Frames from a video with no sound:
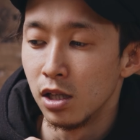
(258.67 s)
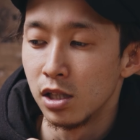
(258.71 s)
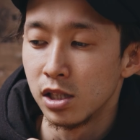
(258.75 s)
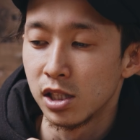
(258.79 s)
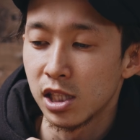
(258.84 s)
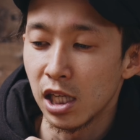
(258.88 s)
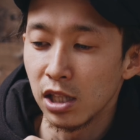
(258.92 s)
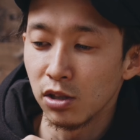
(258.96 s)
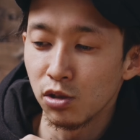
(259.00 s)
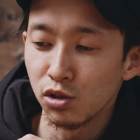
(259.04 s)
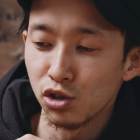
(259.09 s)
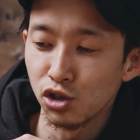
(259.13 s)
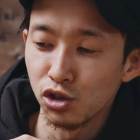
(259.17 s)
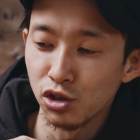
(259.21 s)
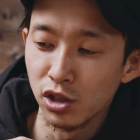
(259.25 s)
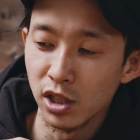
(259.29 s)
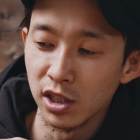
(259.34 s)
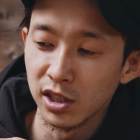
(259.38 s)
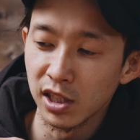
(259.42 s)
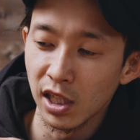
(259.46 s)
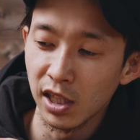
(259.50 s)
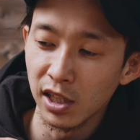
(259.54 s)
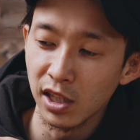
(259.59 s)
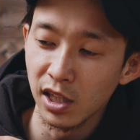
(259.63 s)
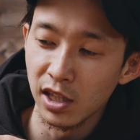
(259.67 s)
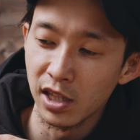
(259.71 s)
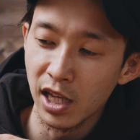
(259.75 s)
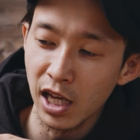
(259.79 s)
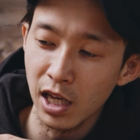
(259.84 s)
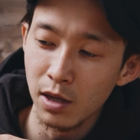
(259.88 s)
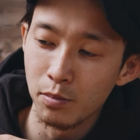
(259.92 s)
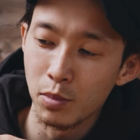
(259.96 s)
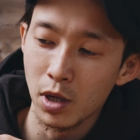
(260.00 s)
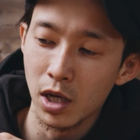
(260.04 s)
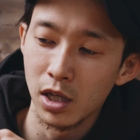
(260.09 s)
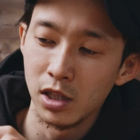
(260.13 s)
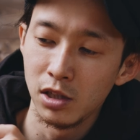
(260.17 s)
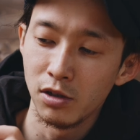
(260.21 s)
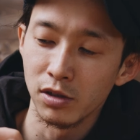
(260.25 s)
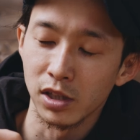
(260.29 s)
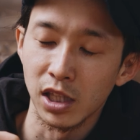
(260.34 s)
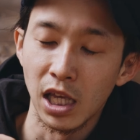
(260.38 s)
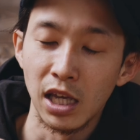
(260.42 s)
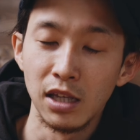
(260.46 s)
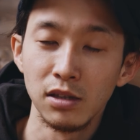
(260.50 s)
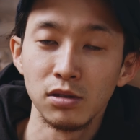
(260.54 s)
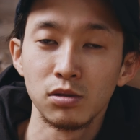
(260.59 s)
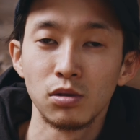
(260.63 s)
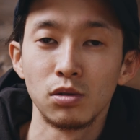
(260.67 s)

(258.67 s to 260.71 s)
ちゃんと充電されてない場合には点